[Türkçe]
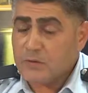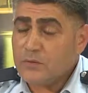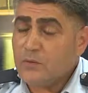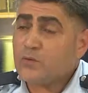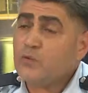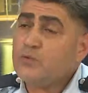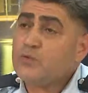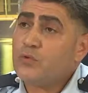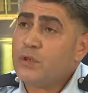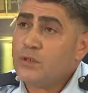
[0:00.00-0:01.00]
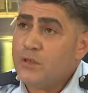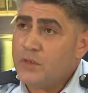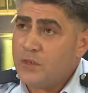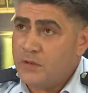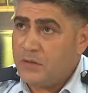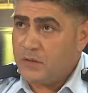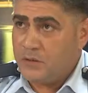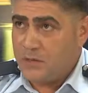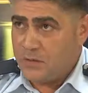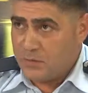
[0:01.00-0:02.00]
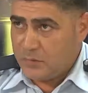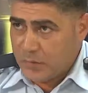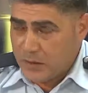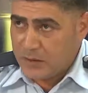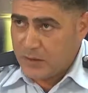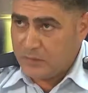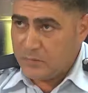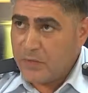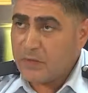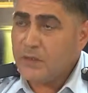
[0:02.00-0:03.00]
E, otobüs duraklarına park etme,